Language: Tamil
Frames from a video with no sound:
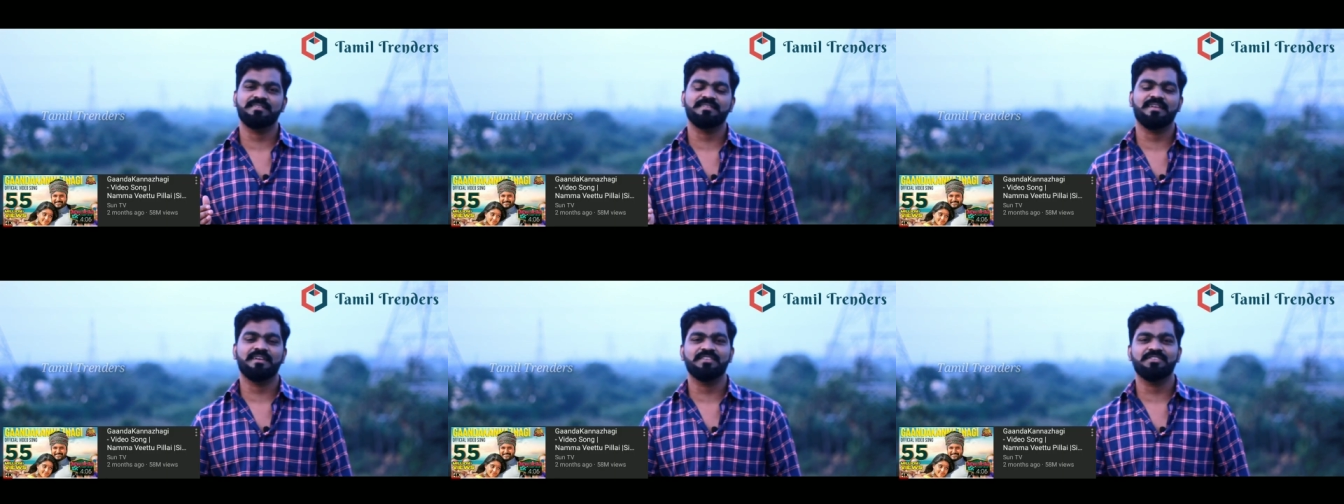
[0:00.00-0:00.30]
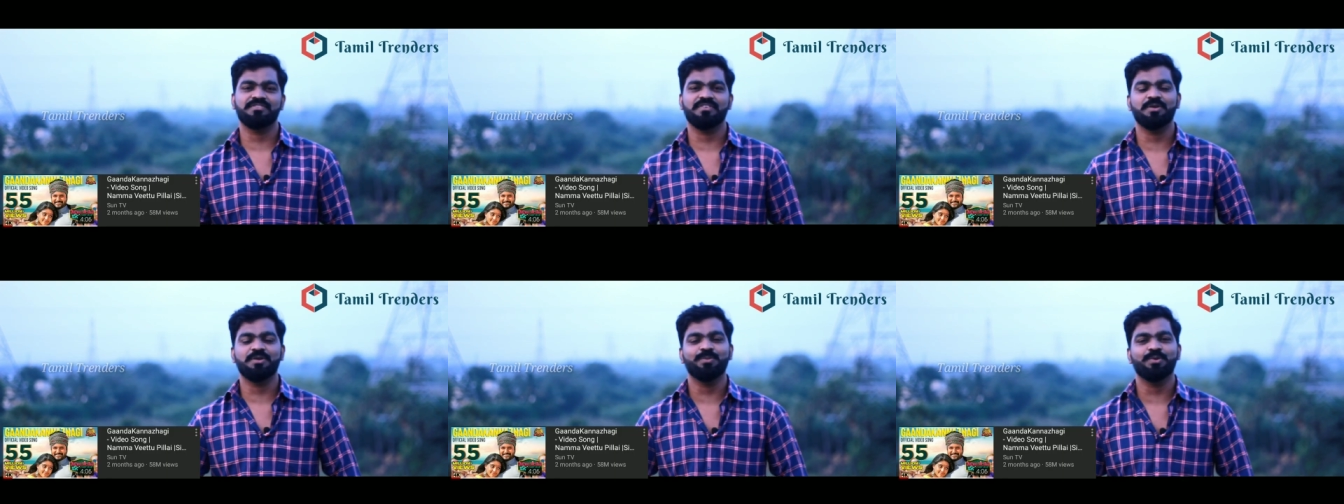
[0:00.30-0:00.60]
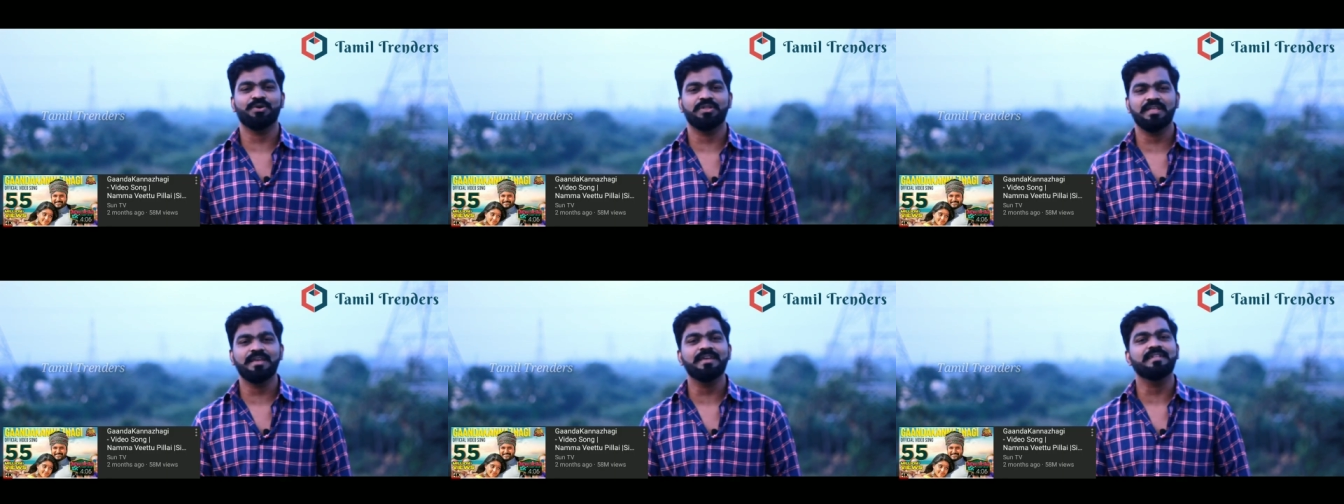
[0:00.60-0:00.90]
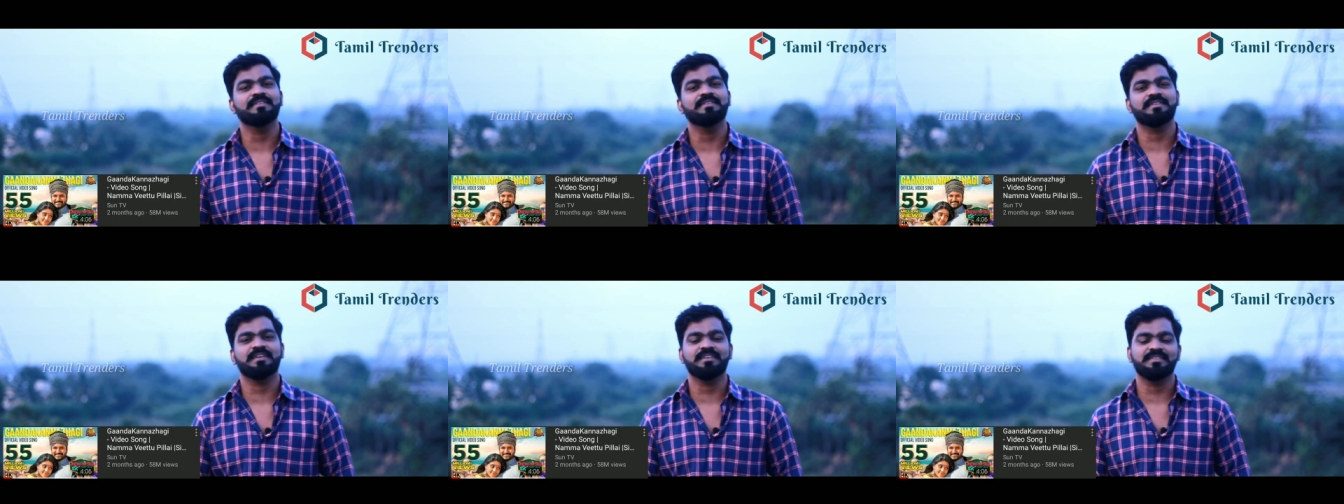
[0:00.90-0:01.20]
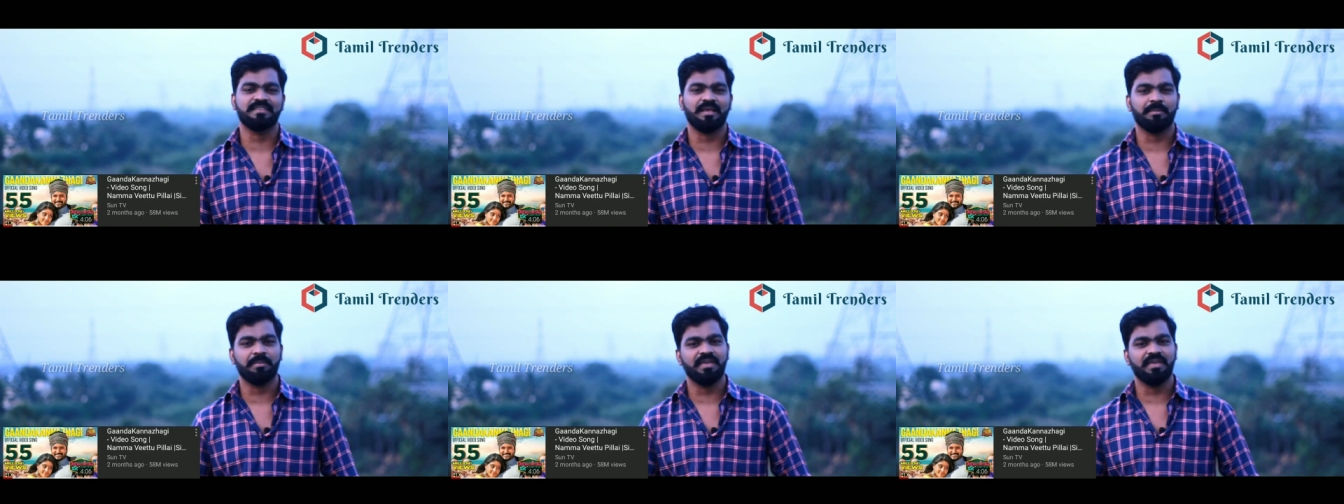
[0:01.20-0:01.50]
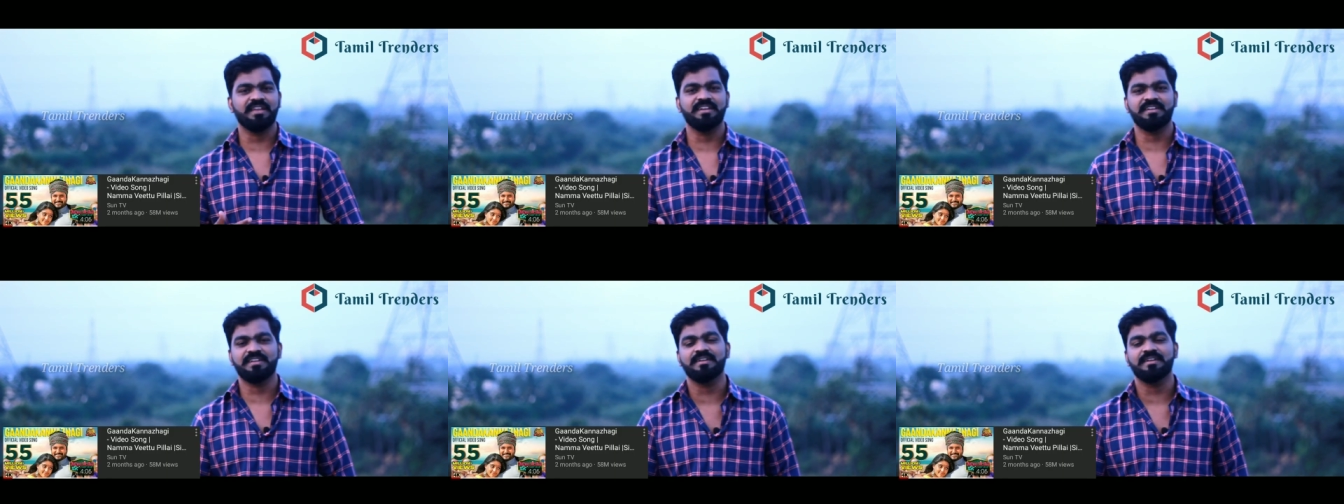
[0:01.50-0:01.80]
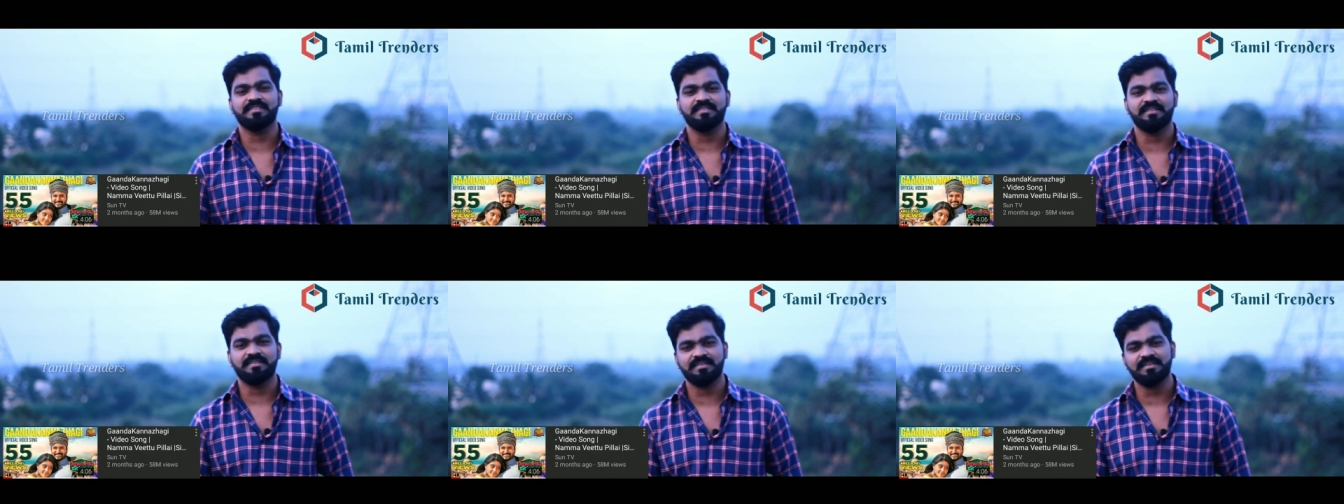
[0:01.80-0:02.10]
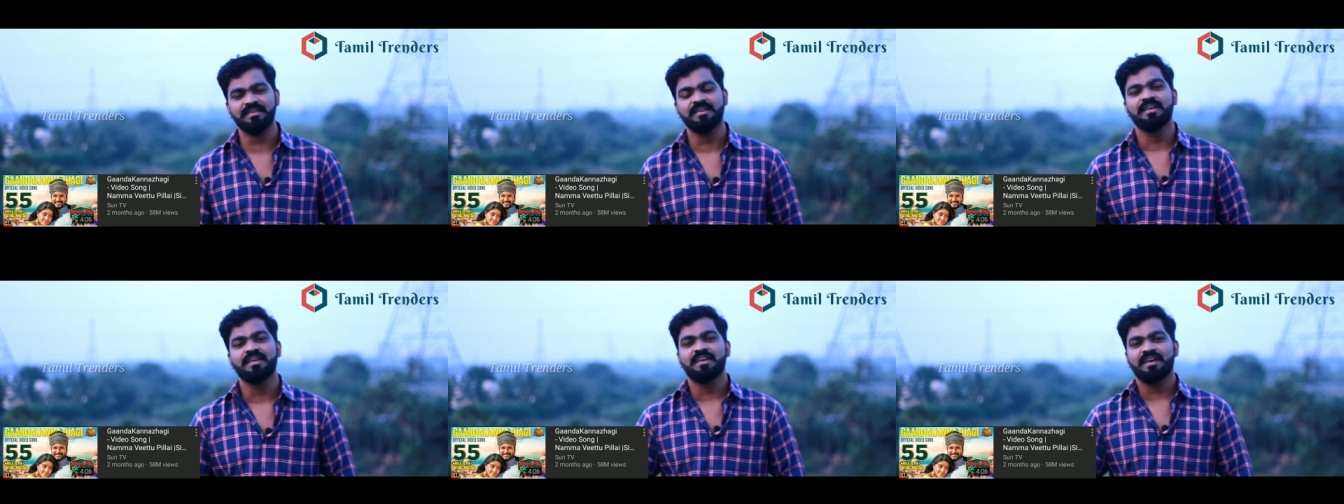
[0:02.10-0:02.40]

சாங்ஸ் வரும்போதே இந்த சாங் செம்மையாக ஹிட் அடிச்சிருச்சு